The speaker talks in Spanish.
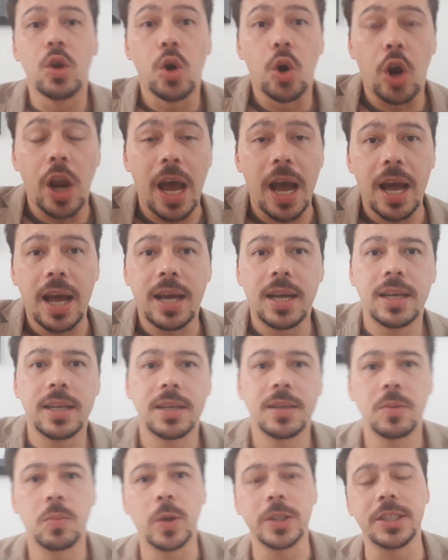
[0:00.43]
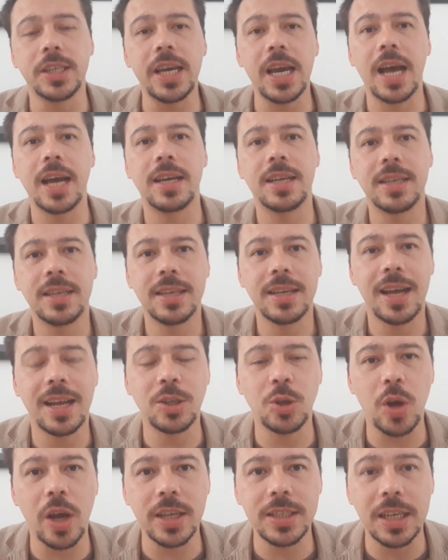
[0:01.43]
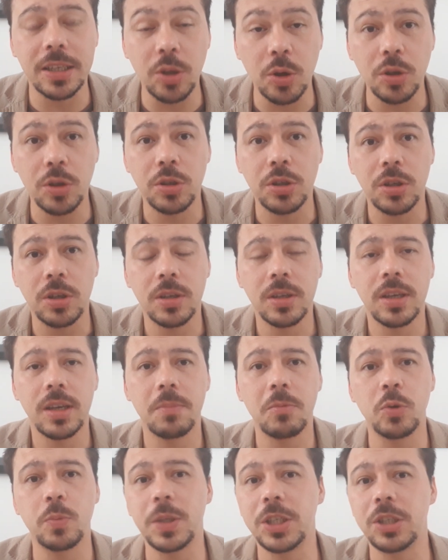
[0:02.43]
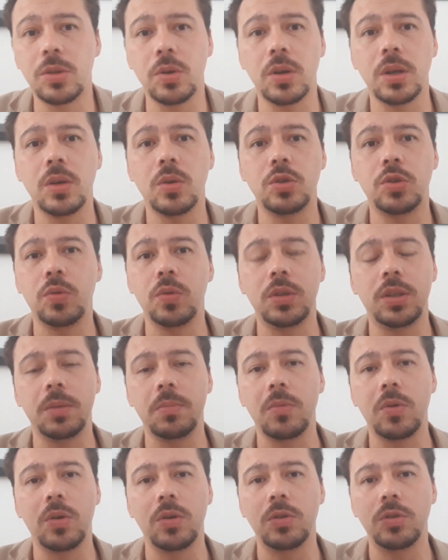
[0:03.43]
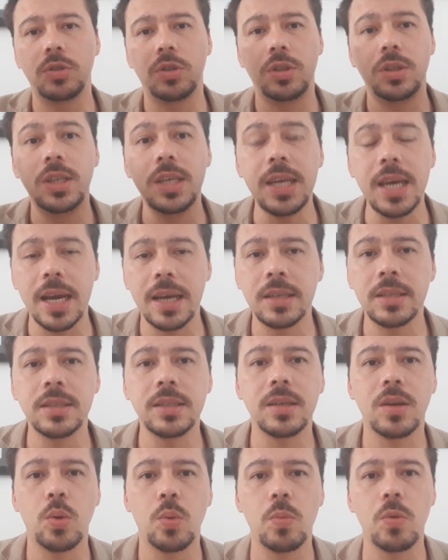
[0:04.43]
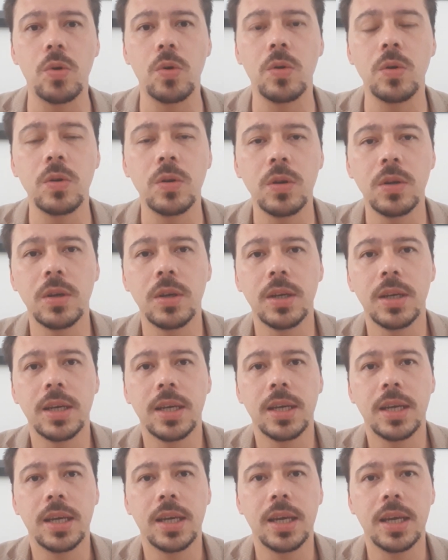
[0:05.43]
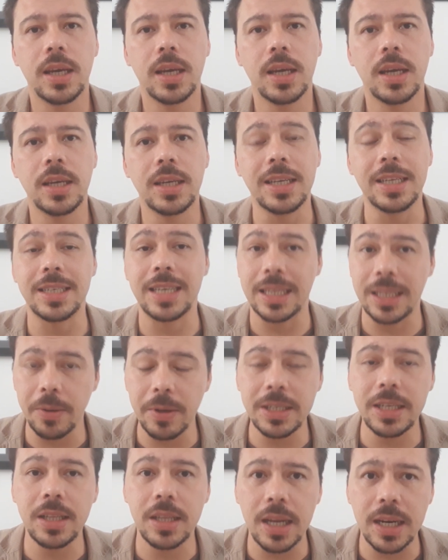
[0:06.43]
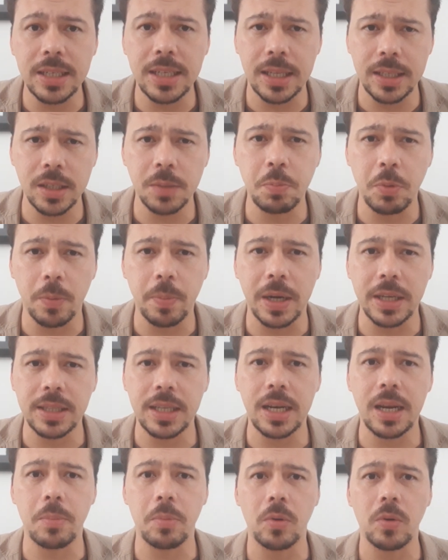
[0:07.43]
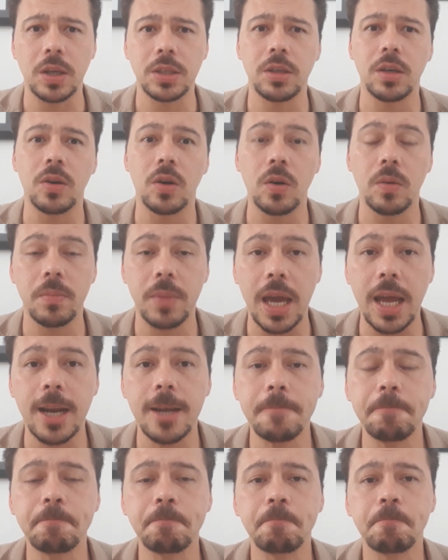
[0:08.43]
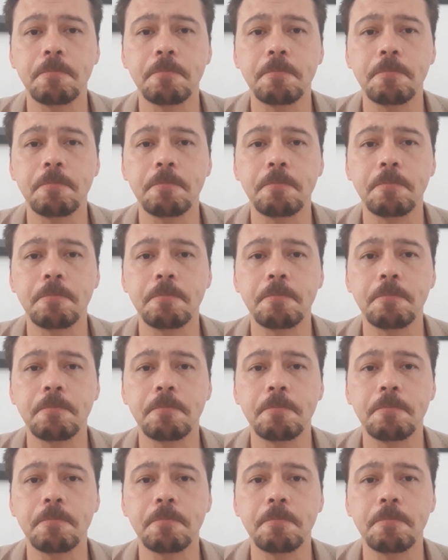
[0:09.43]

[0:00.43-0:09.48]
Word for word: Hola, buen día a todas, a todos. Hemos visto en los últimos días como eh, iniciativas interesantes por parte de la población colombiana